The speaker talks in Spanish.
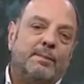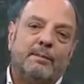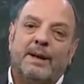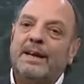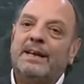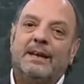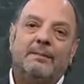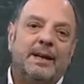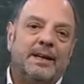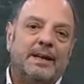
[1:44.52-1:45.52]
están
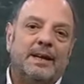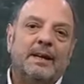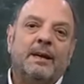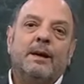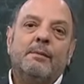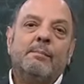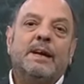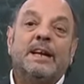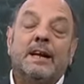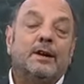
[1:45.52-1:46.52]
permanentemente
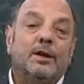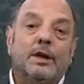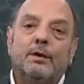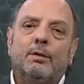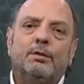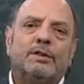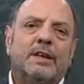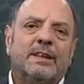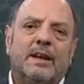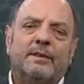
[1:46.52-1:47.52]
metiendo
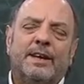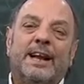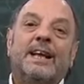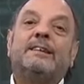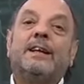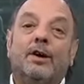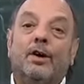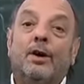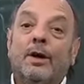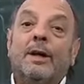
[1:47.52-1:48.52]
denuncias en la fiscalía y si
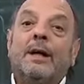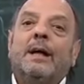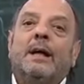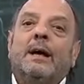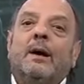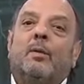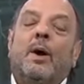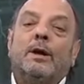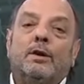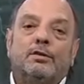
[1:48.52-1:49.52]
no,
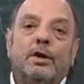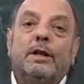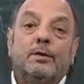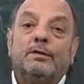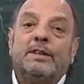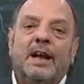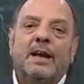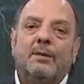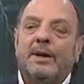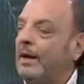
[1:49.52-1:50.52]
cuando yo denuncié
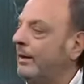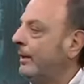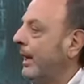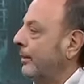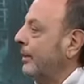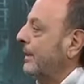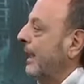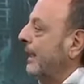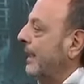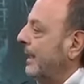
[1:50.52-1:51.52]
a Lewin
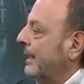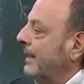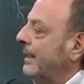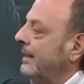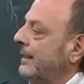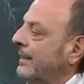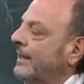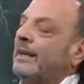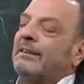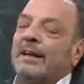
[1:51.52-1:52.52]
Donda, que
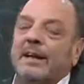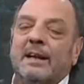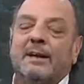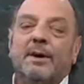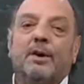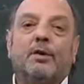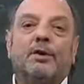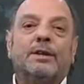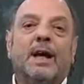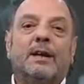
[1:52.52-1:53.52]
eh, y ese le
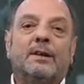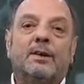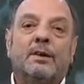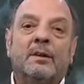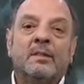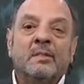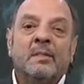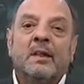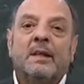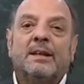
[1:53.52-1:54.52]
vengo contando,
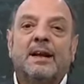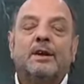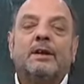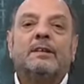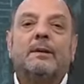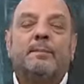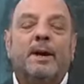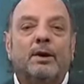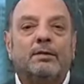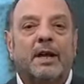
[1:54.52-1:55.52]
salieron
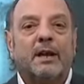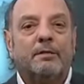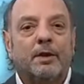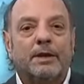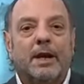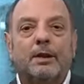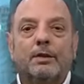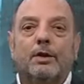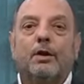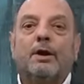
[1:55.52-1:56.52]
desesperados a
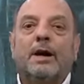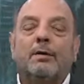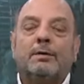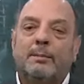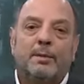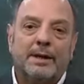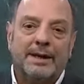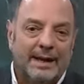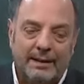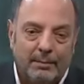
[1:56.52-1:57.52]
reflotar dos causas,
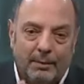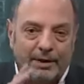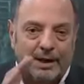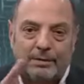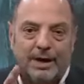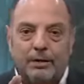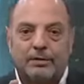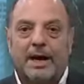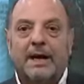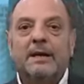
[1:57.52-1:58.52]
porque eh, vos fijate una
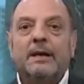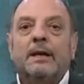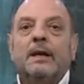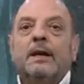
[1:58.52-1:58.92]
cosa,